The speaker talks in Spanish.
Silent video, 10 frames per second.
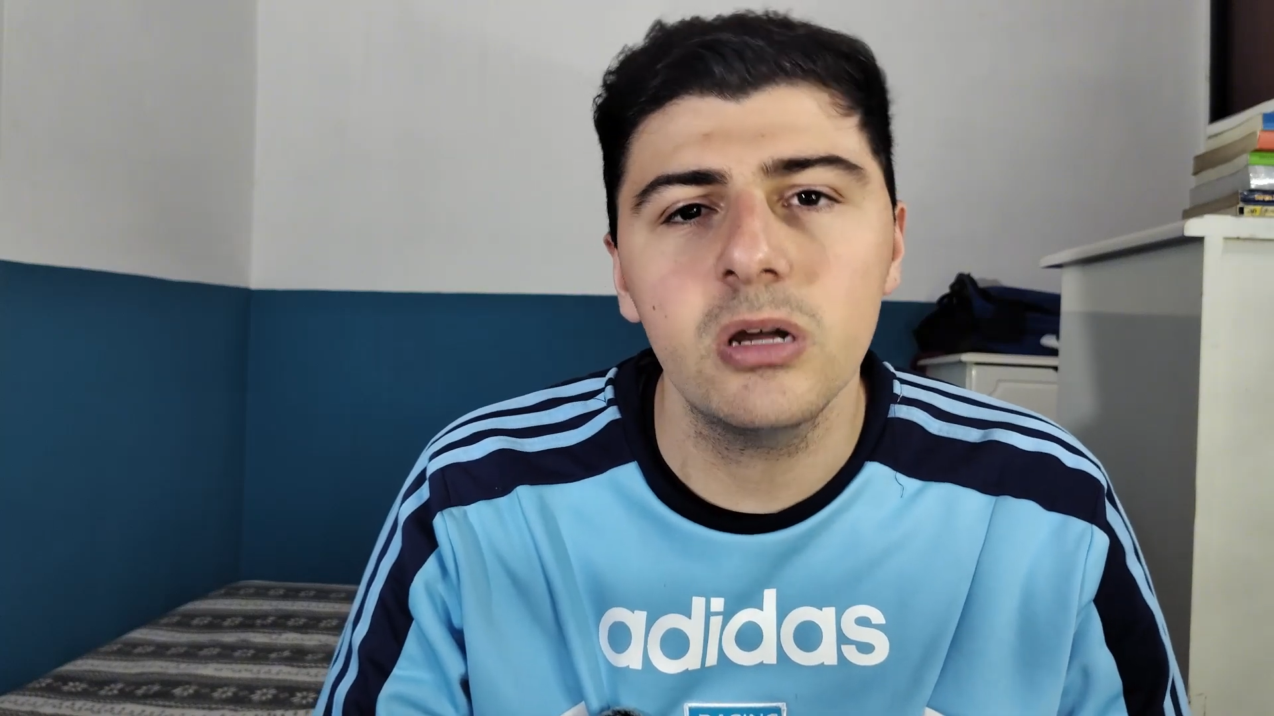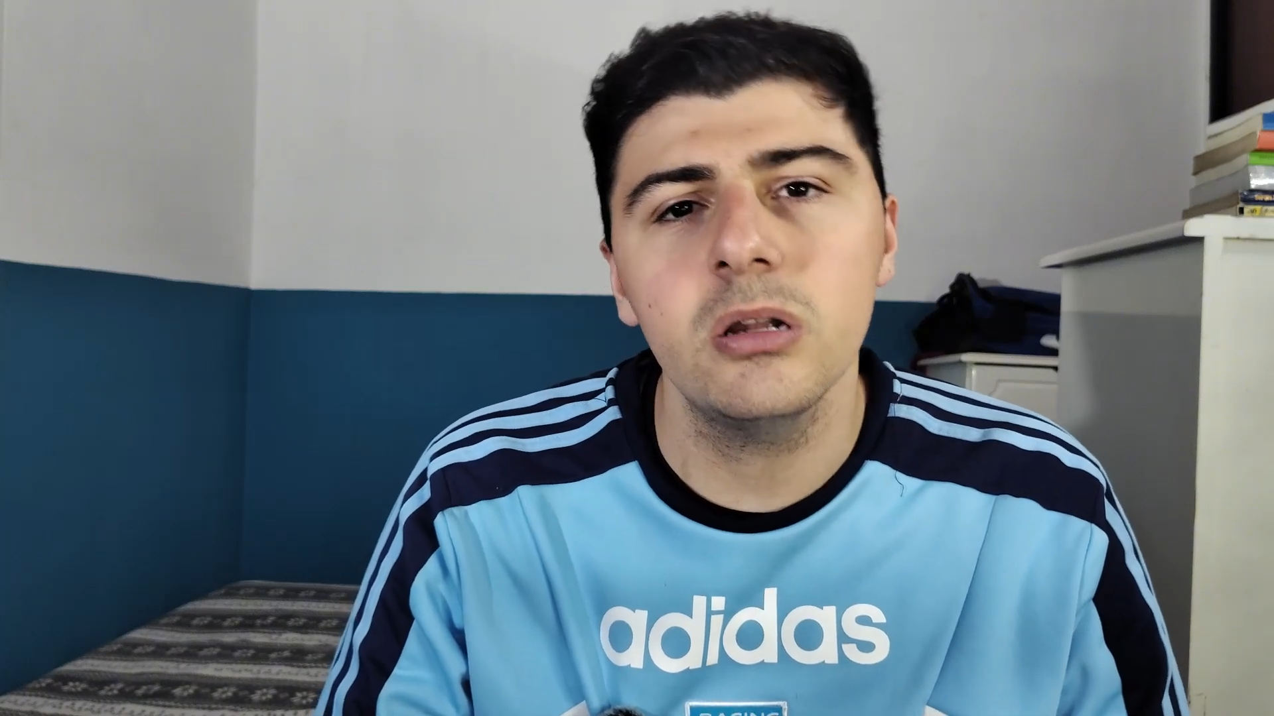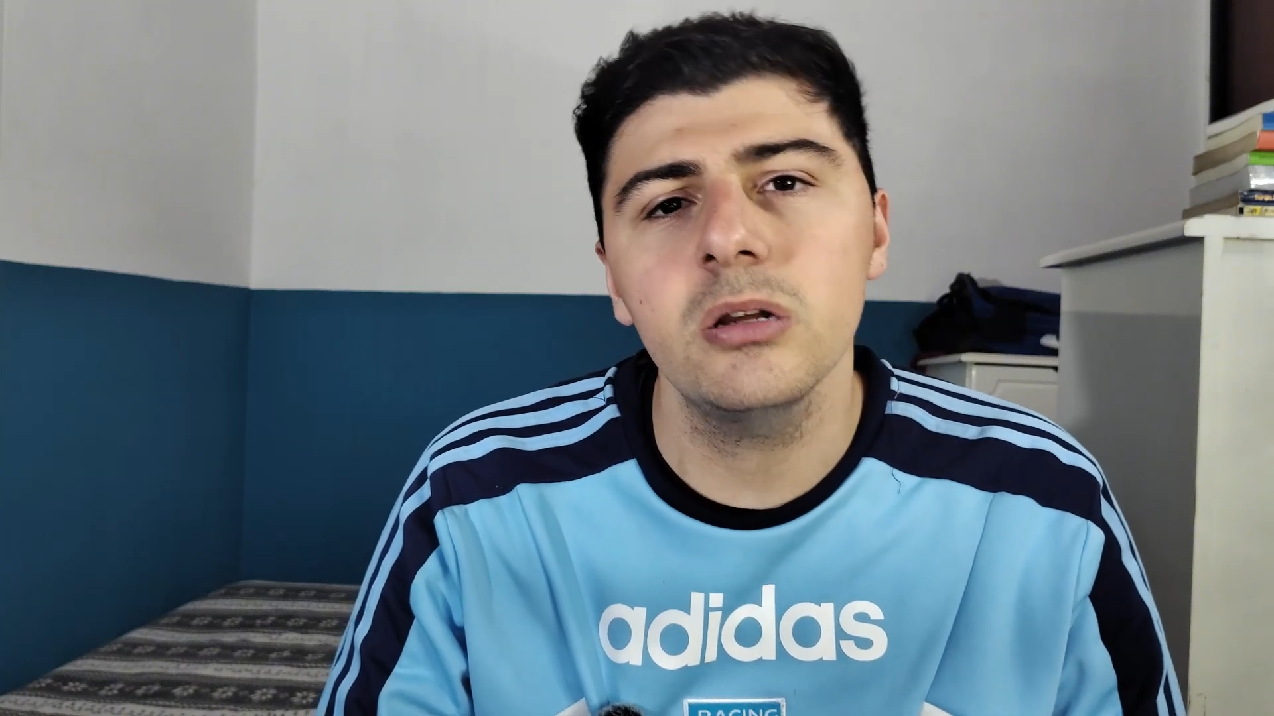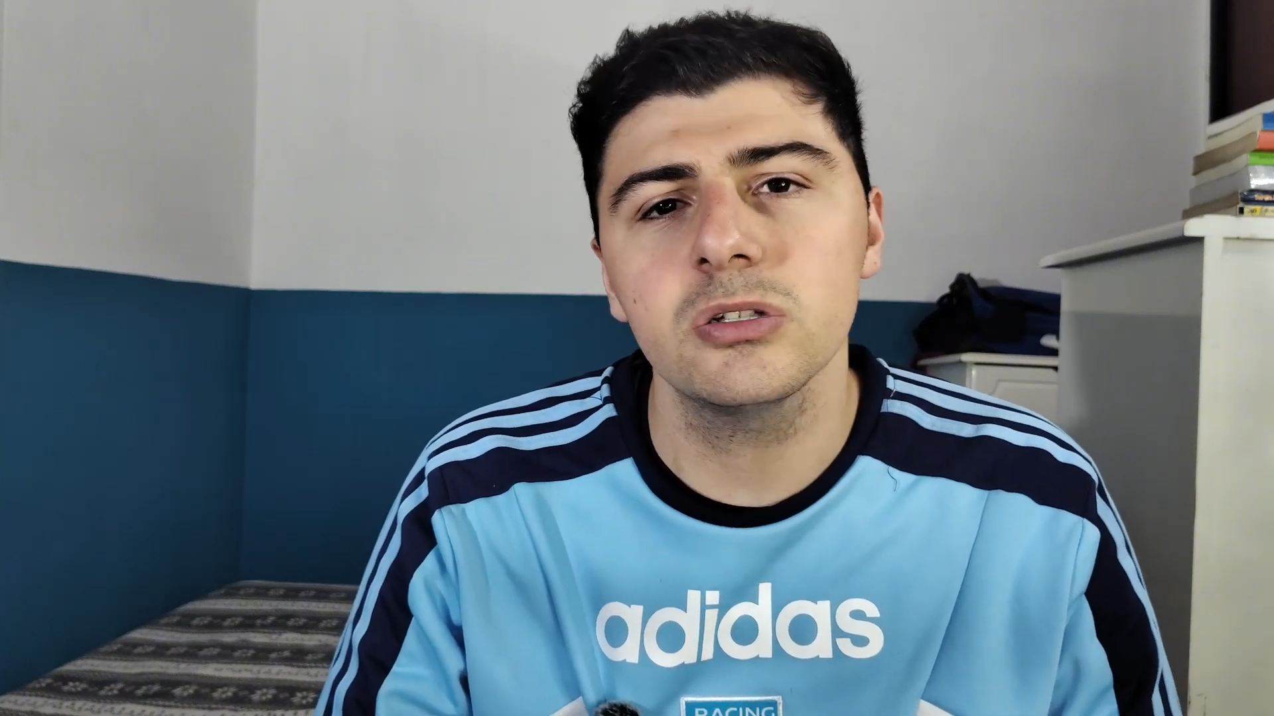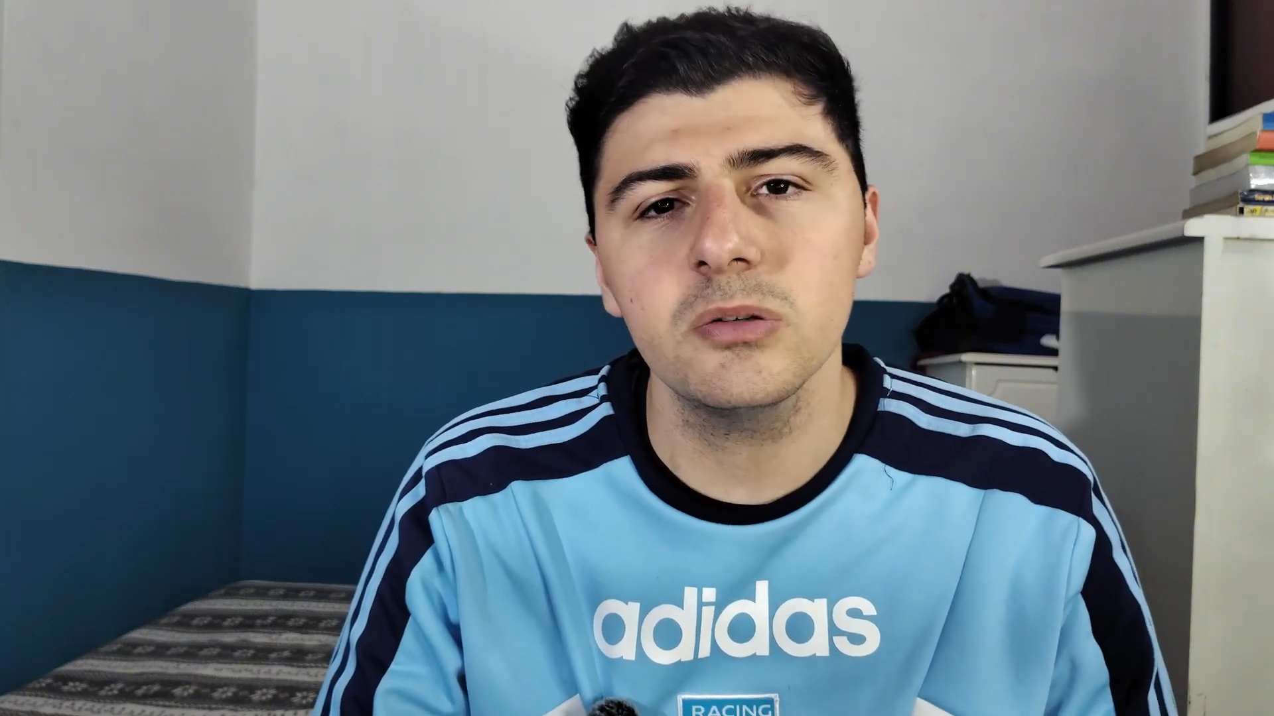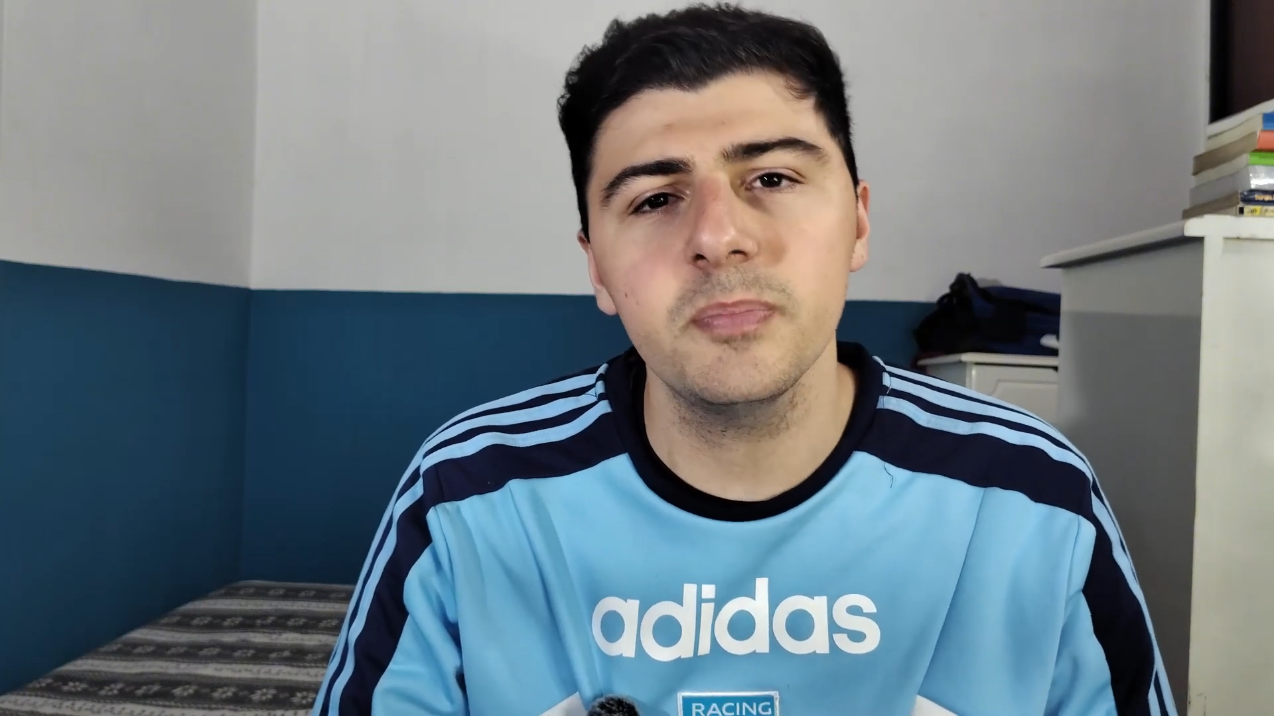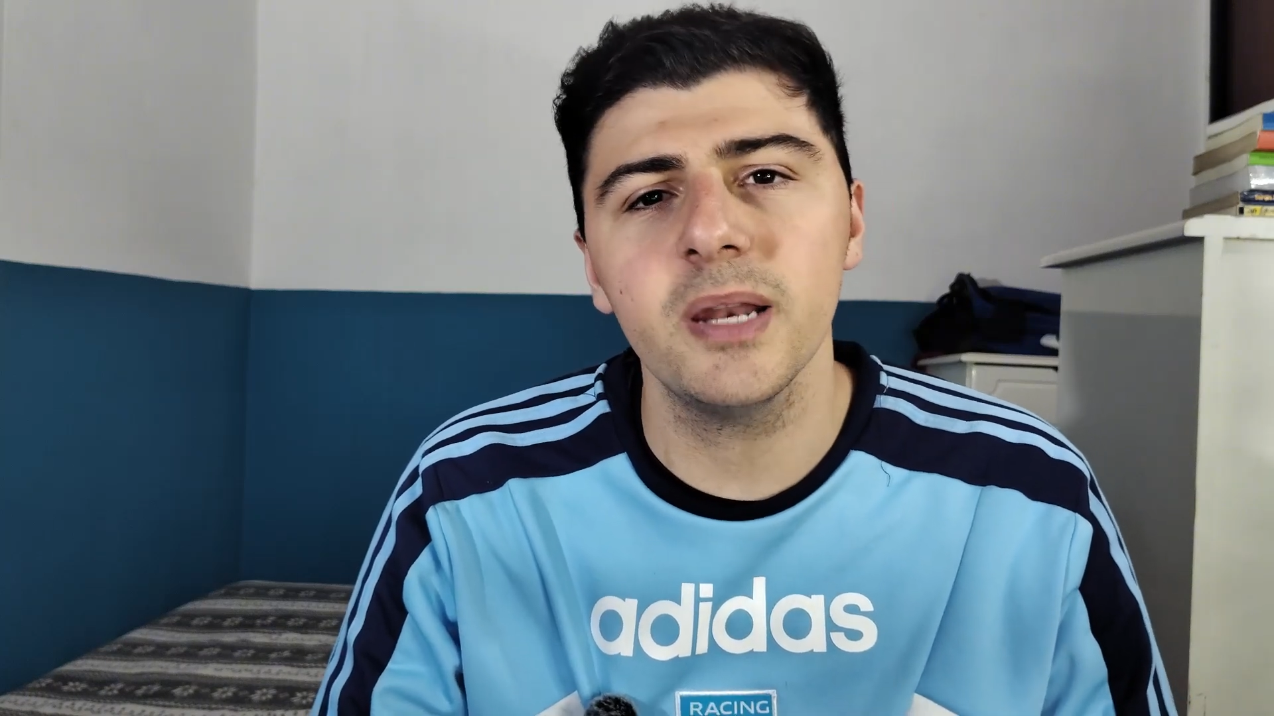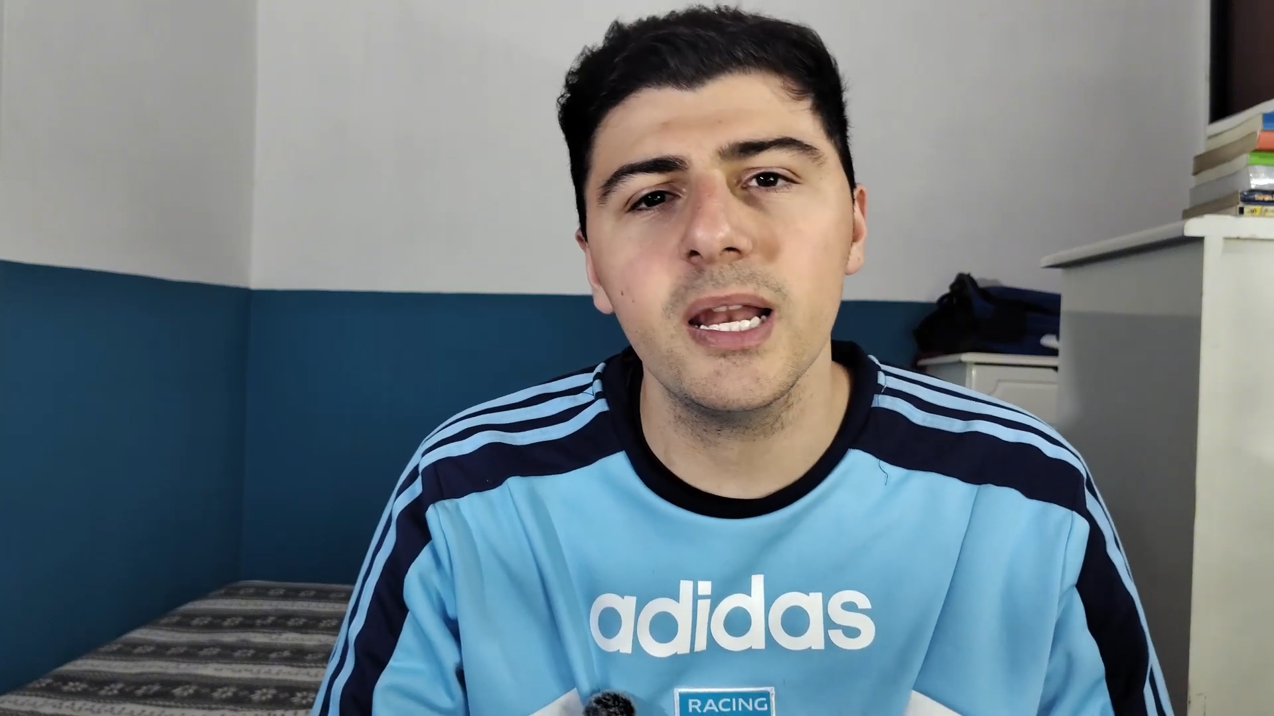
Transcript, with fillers: No, no, son